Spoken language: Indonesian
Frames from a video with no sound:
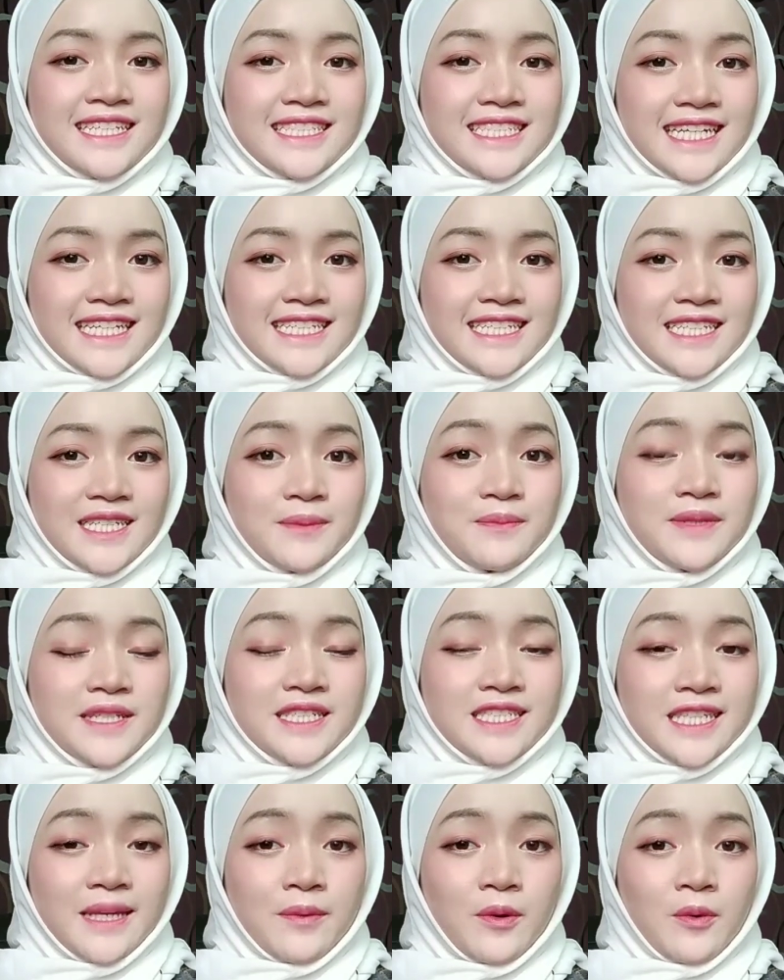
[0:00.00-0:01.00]
Jadi
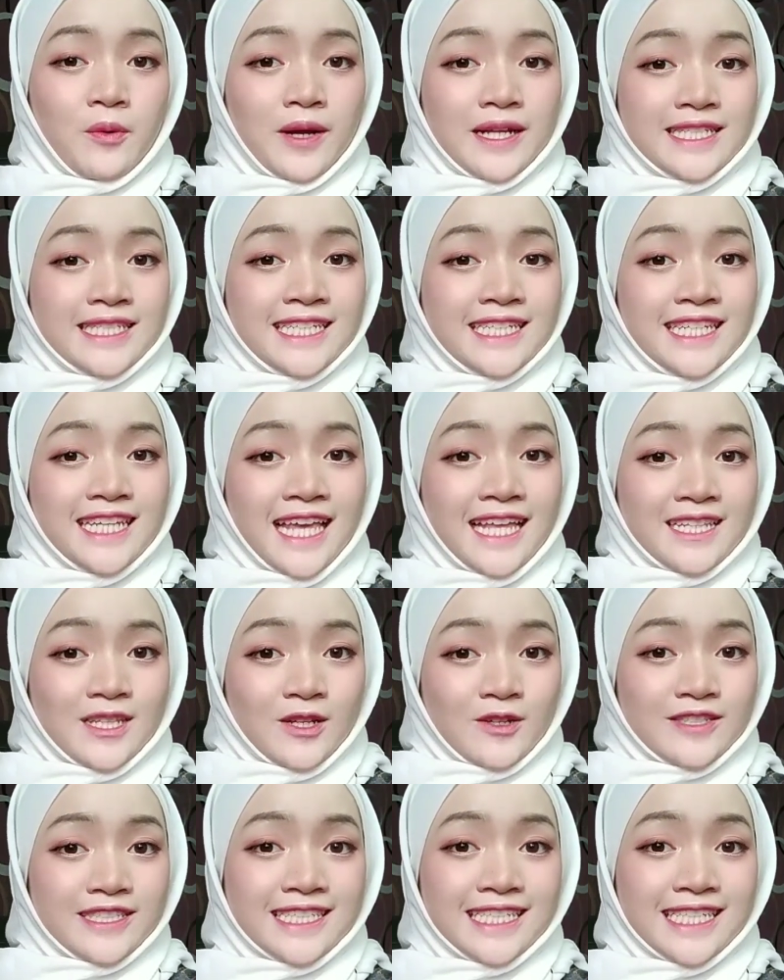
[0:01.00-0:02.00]
please keep watching and
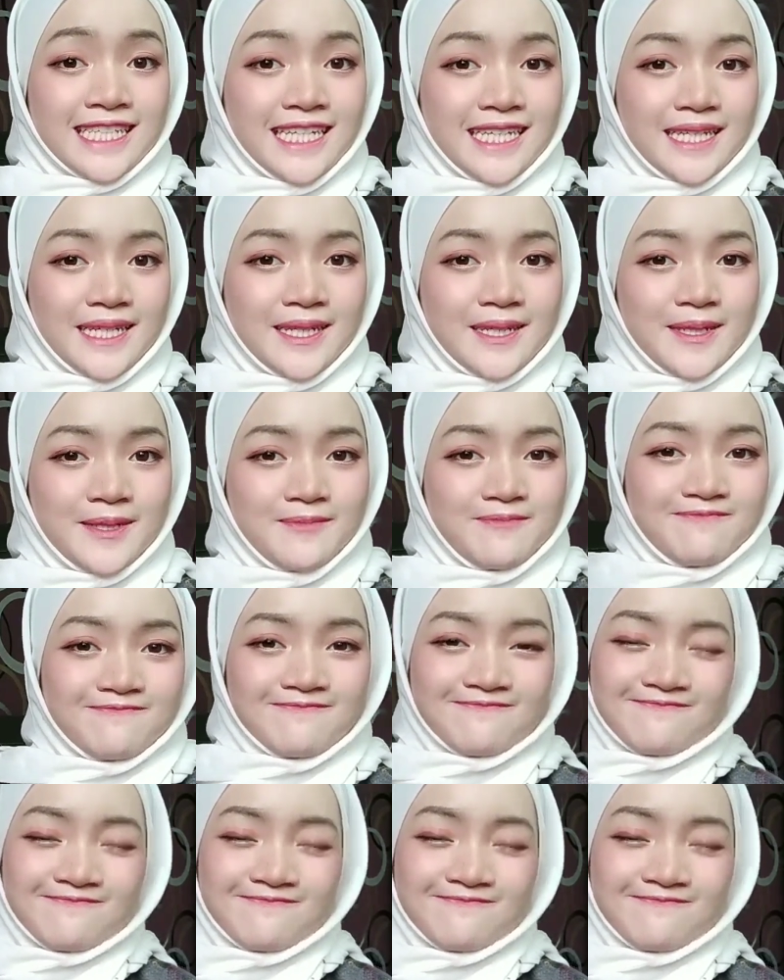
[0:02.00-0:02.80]
don't skip.